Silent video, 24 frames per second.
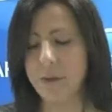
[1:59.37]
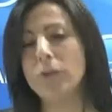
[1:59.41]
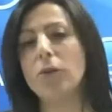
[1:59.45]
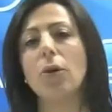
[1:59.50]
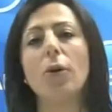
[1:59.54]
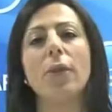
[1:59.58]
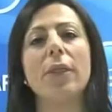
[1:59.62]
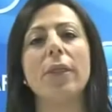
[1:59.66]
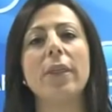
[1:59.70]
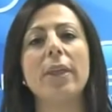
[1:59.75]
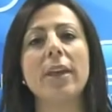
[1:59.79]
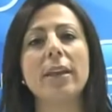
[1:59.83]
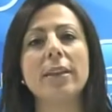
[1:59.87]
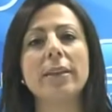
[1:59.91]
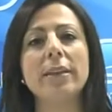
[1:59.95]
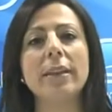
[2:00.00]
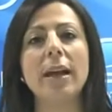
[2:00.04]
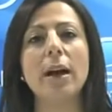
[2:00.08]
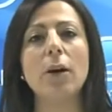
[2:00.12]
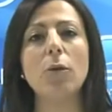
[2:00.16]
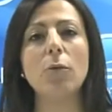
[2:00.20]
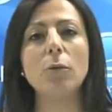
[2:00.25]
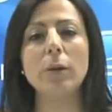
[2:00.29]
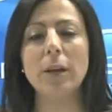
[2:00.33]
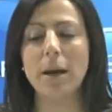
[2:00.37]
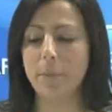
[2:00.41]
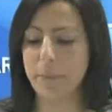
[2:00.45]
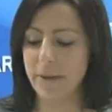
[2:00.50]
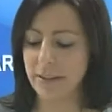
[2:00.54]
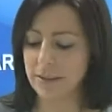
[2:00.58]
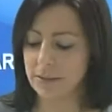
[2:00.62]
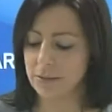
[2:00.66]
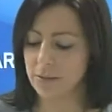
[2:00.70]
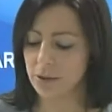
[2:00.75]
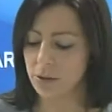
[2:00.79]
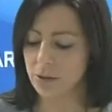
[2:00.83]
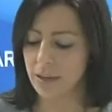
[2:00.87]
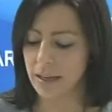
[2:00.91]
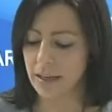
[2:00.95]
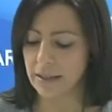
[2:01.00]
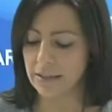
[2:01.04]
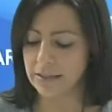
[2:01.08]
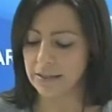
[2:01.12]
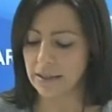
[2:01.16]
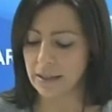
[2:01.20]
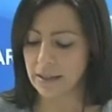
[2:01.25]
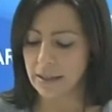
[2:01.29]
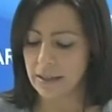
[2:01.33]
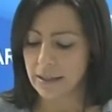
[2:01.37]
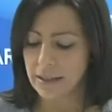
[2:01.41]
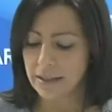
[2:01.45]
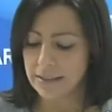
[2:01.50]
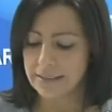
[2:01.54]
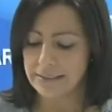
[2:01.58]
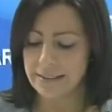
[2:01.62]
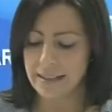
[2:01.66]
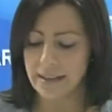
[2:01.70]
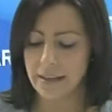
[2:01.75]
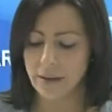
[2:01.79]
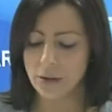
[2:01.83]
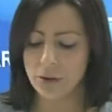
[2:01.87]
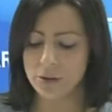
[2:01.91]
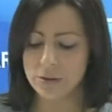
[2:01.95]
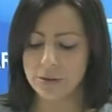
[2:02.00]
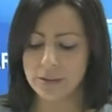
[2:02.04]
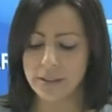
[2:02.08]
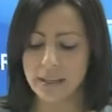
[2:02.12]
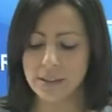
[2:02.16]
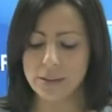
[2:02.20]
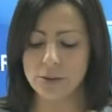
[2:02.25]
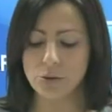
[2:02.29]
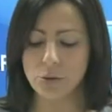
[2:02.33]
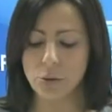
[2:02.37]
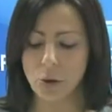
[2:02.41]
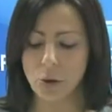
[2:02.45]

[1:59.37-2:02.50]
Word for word: 201 personas de Ronda y su